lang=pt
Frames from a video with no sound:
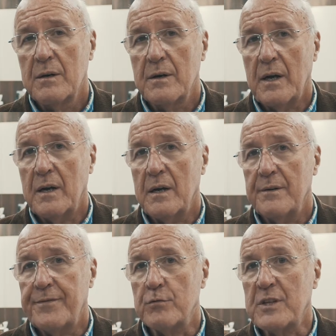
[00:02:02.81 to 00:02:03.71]

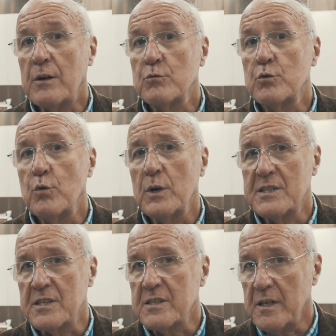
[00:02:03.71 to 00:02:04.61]
Uh, faltaram
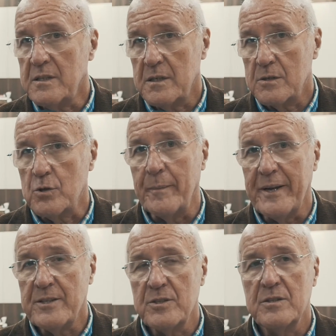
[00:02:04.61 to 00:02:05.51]
duas instâncias
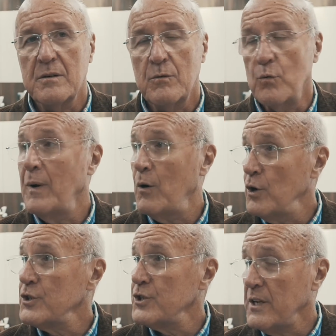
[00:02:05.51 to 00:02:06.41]
somente, uma
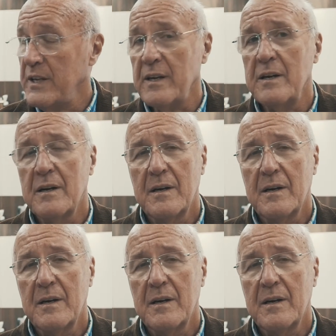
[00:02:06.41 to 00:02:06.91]
hoje aqui.